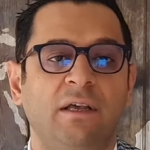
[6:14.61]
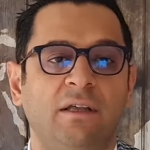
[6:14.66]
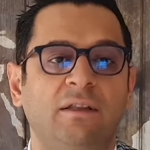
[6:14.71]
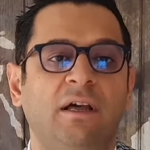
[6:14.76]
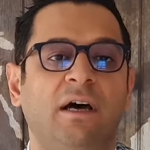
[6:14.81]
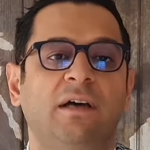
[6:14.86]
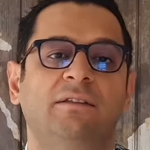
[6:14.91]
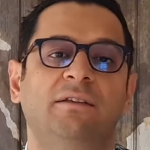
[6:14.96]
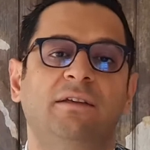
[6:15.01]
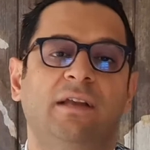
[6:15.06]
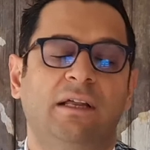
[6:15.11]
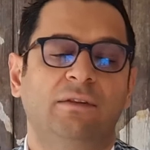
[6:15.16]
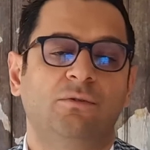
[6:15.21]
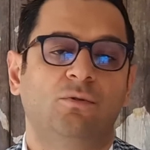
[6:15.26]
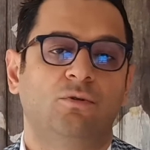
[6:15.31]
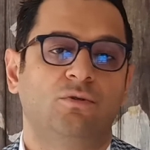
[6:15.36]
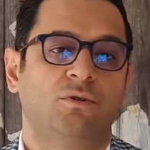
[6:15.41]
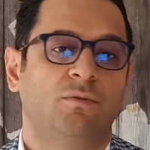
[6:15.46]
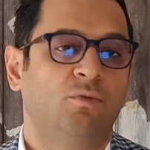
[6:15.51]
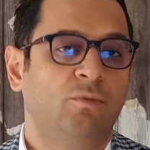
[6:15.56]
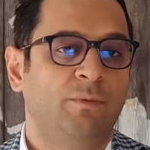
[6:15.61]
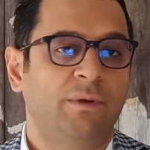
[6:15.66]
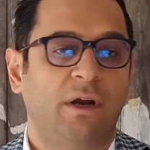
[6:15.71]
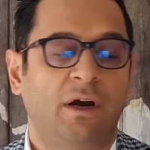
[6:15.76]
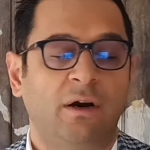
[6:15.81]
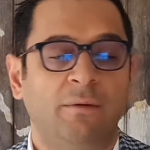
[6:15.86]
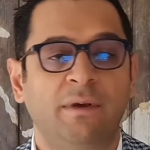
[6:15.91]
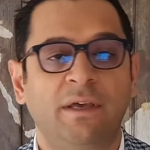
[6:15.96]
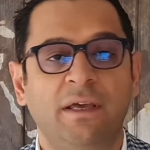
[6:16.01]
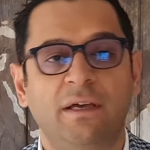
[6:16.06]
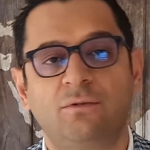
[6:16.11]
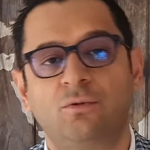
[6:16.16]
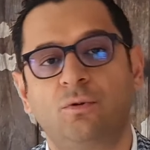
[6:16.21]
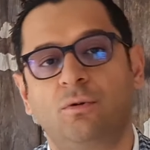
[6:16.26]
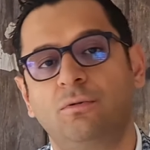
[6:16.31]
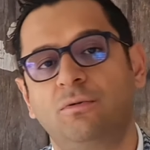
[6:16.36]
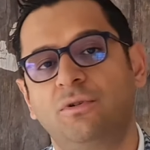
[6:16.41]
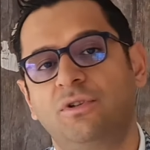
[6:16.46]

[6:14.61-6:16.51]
Nadiren de olsa bu bir ameliyat olduğu